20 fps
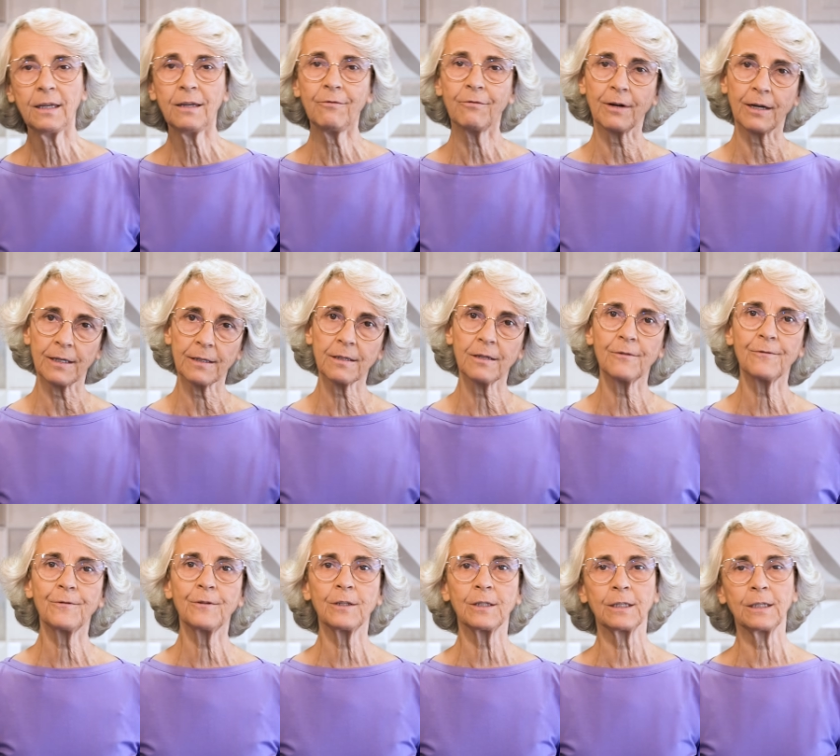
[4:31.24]
e vai
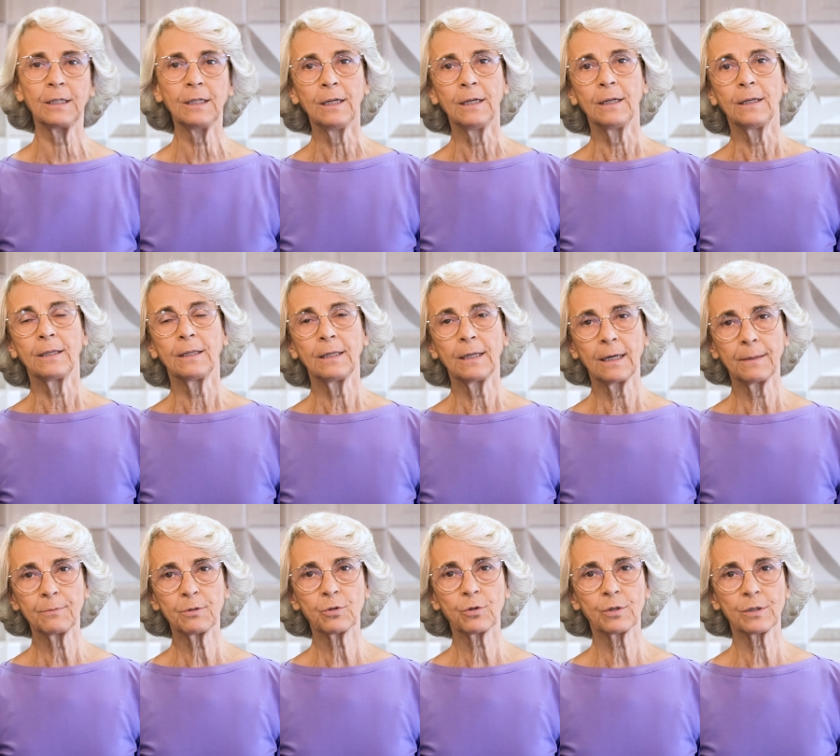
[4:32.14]
interferir na
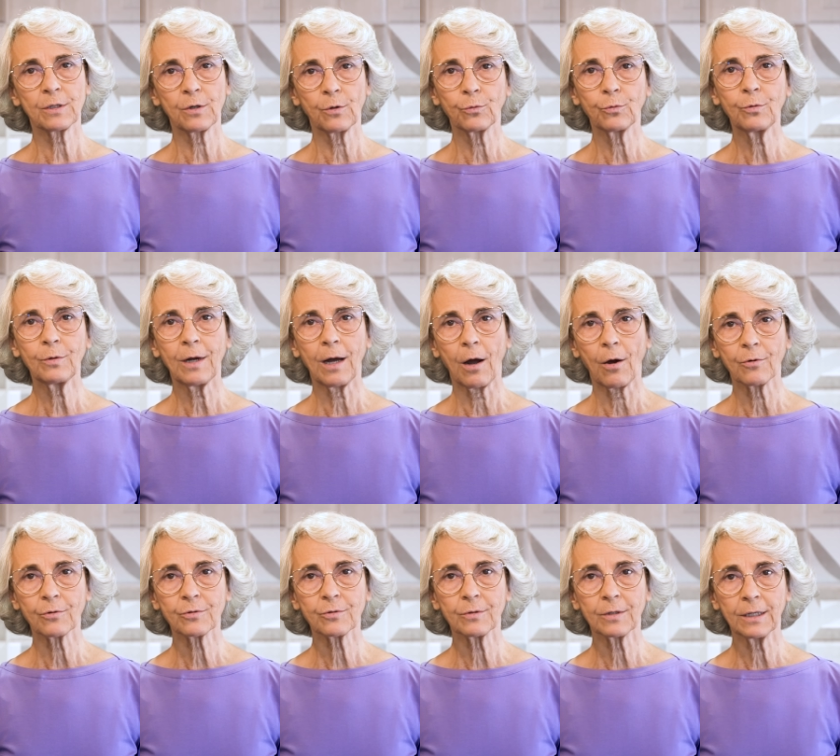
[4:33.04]
absorção do
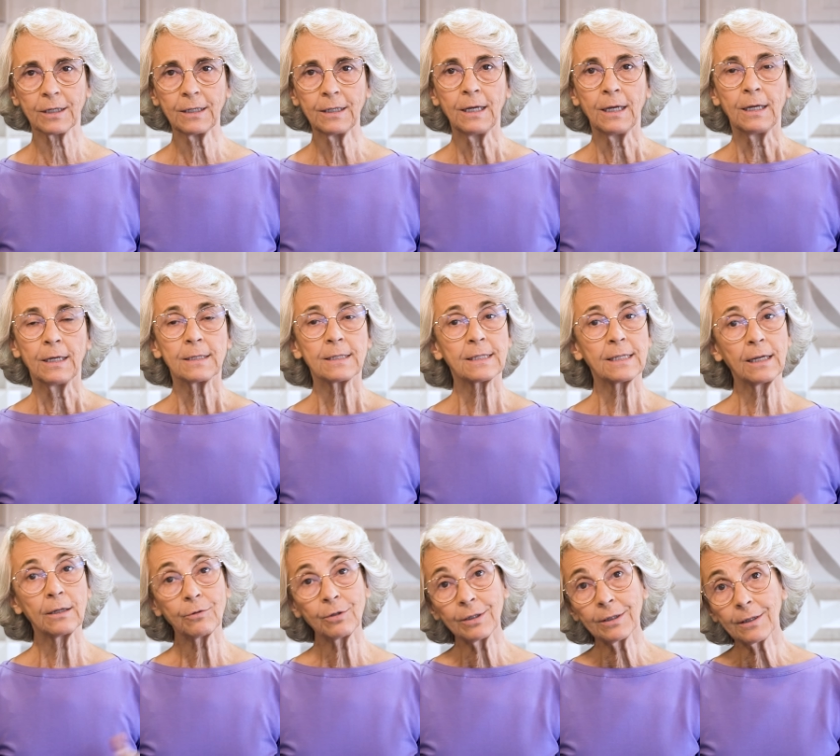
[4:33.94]
cálcio, né?
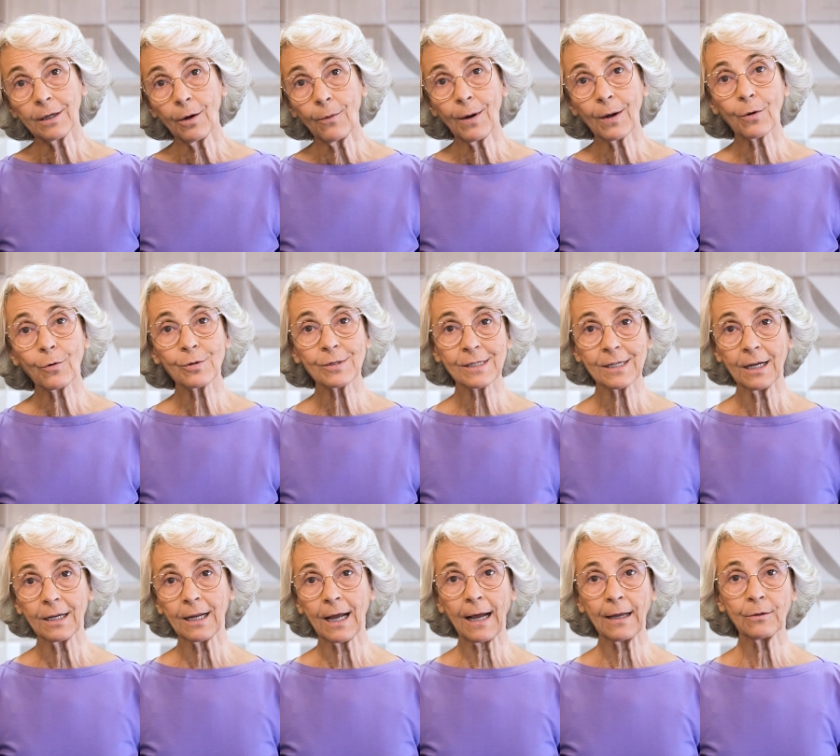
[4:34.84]
sendo então
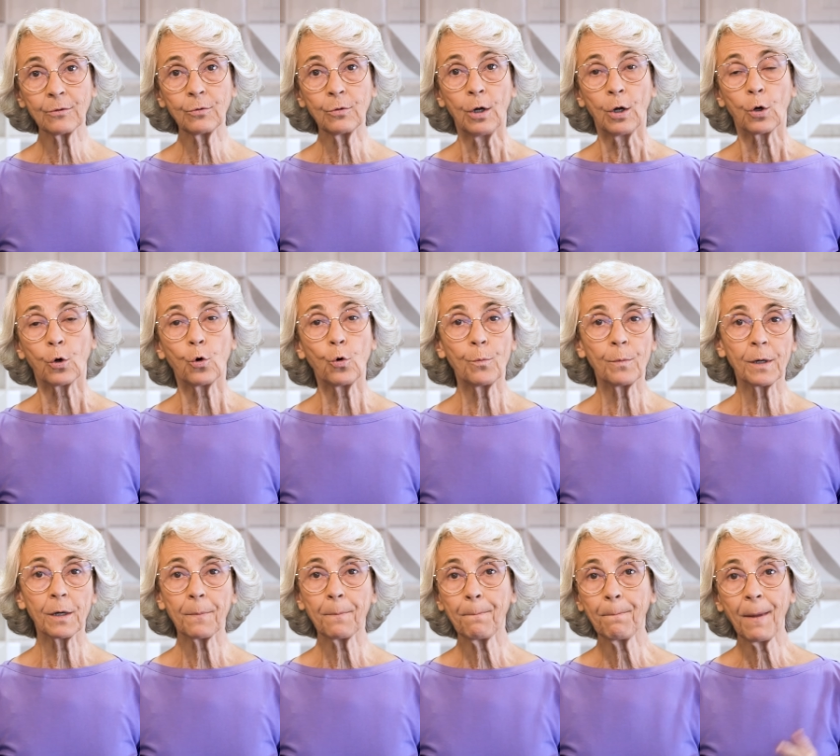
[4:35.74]
aconselhado
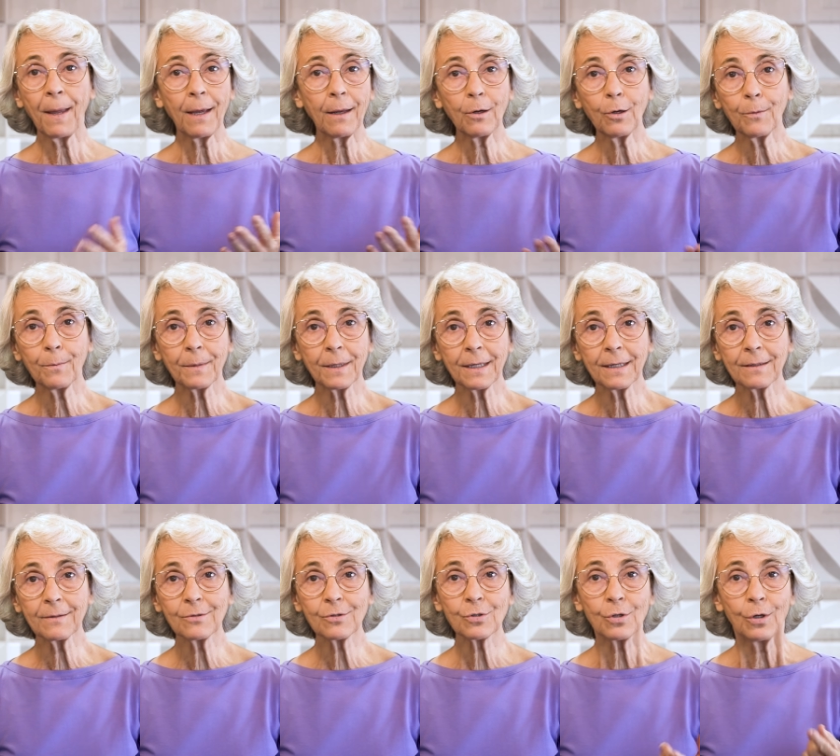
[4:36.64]
comer pelo
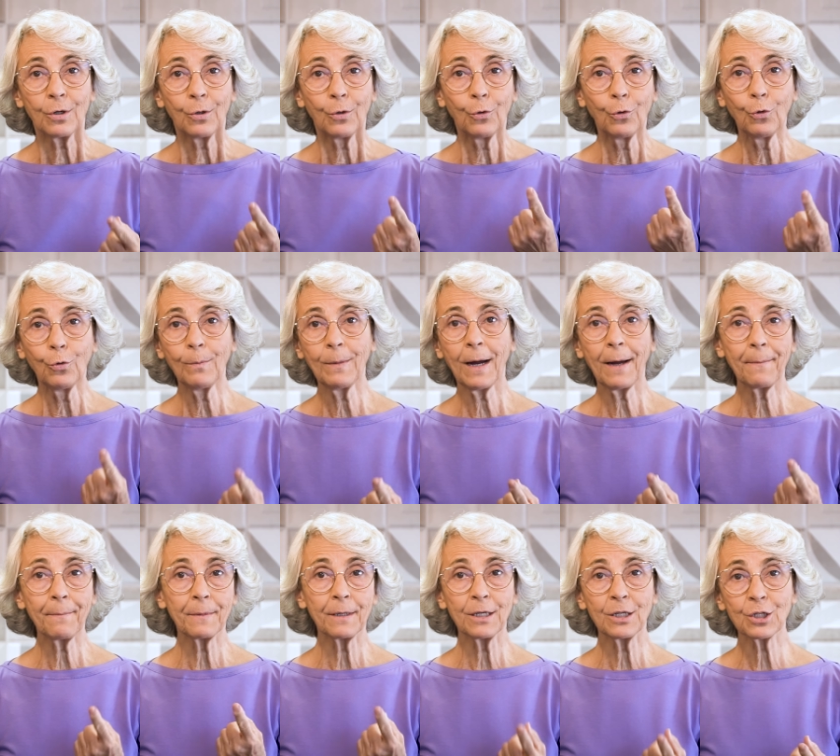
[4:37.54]
menos uma
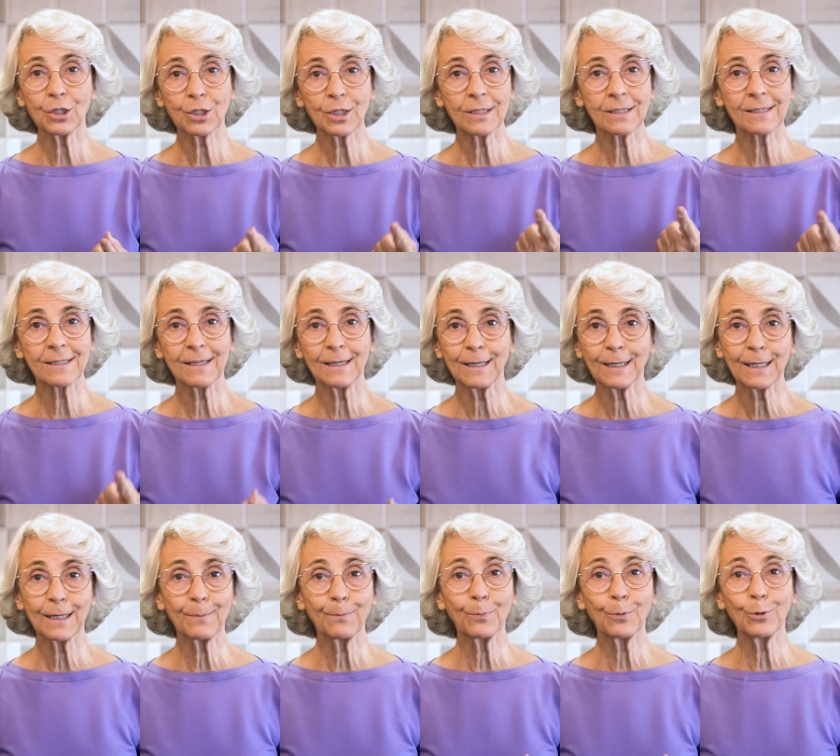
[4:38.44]
ameixa
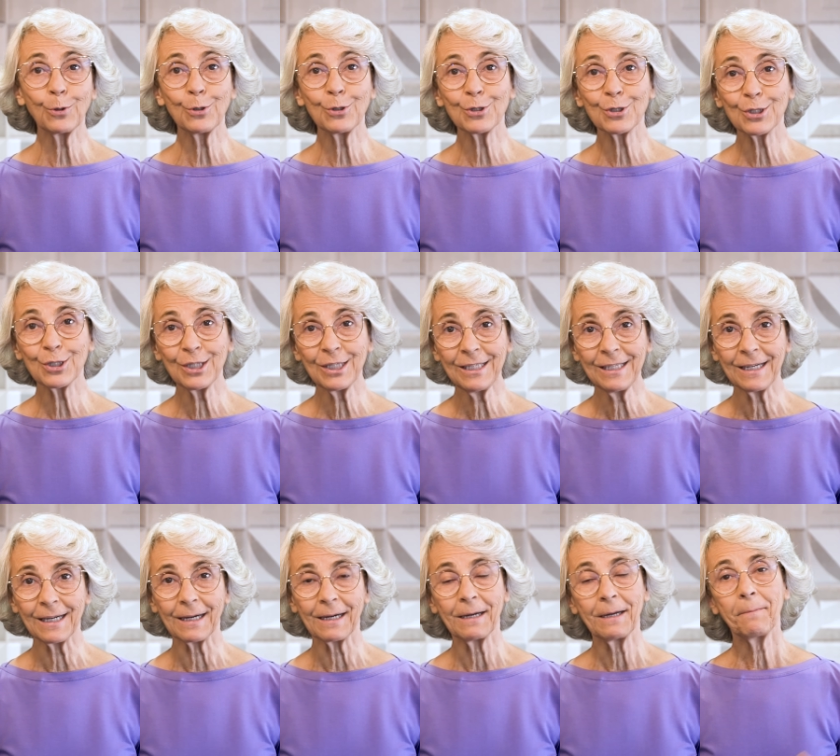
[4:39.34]
seca por
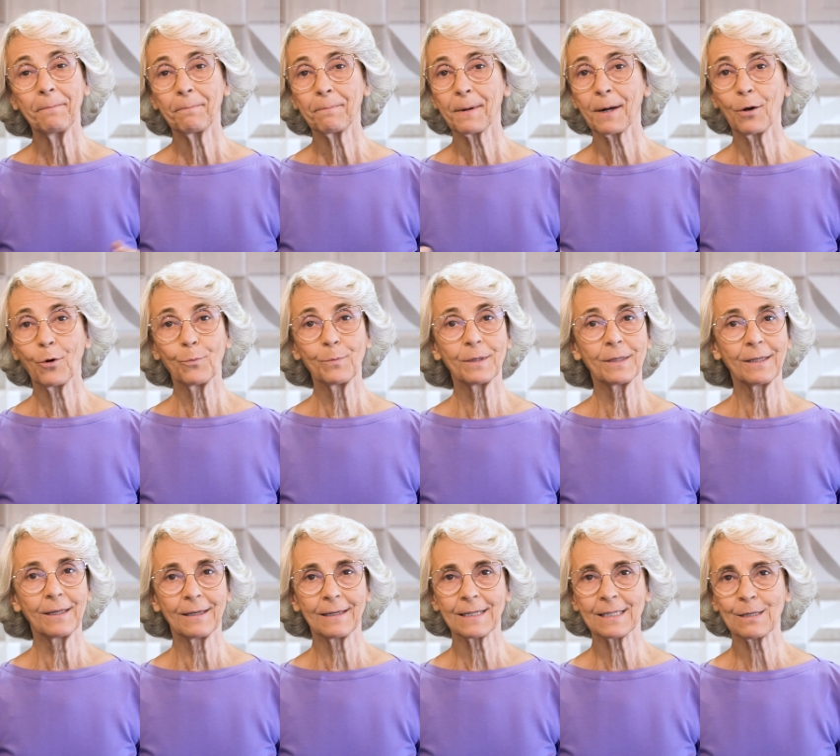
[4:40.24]
dia para
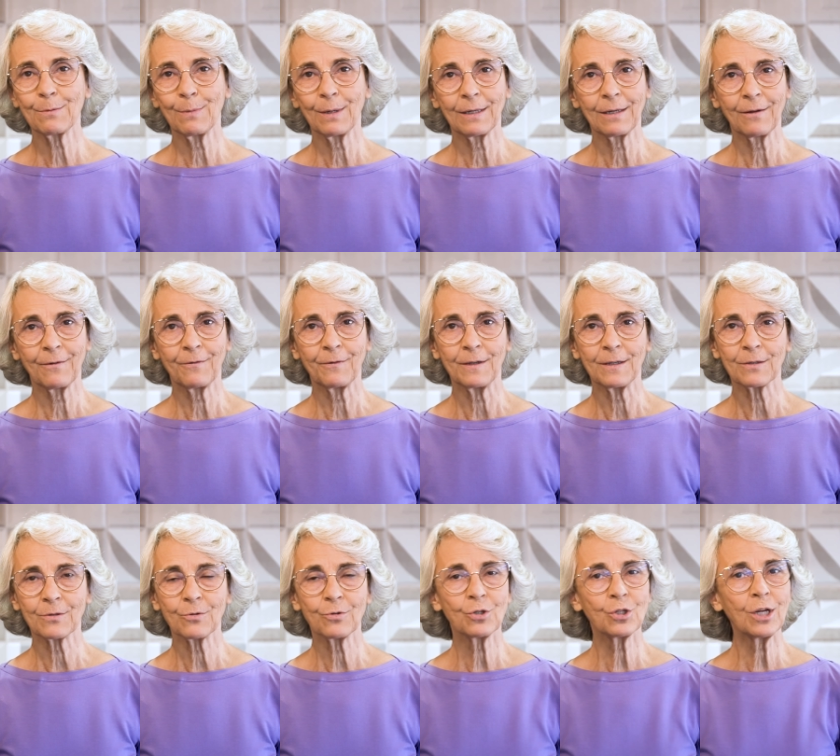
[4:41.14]
obter esse
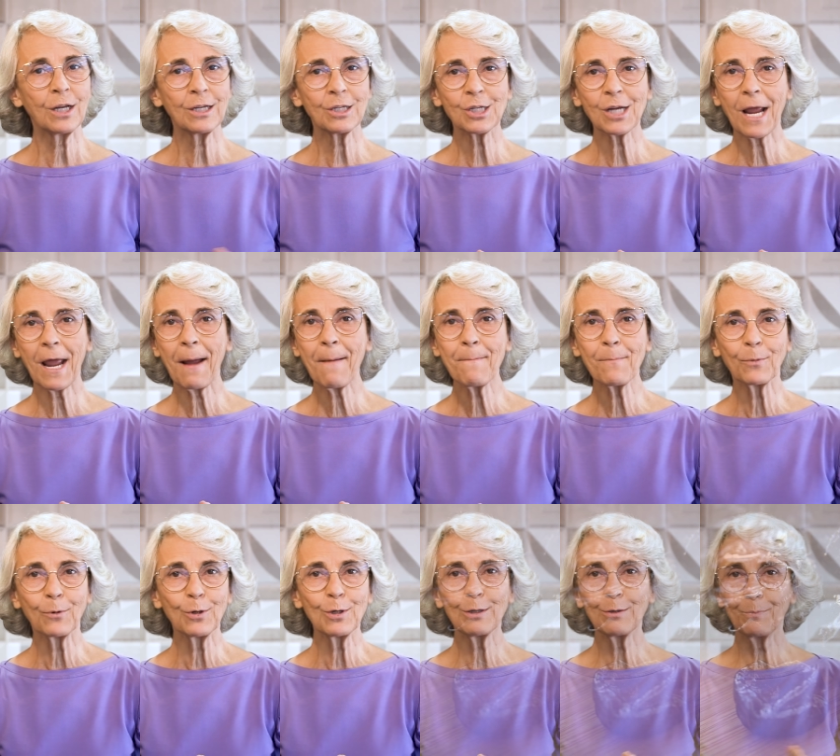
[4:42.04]
benefício. Gente, é
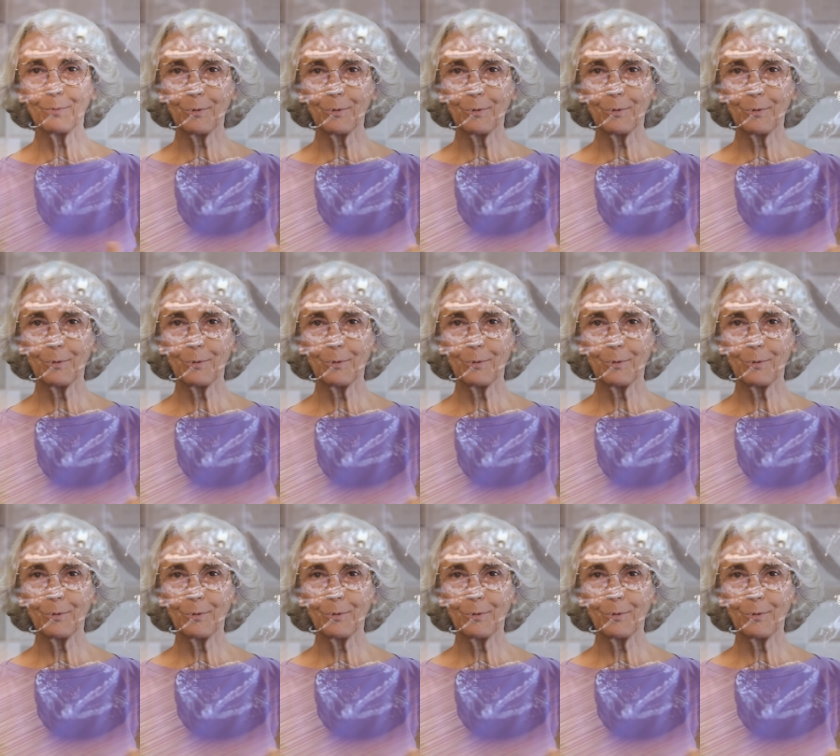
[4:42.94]
muito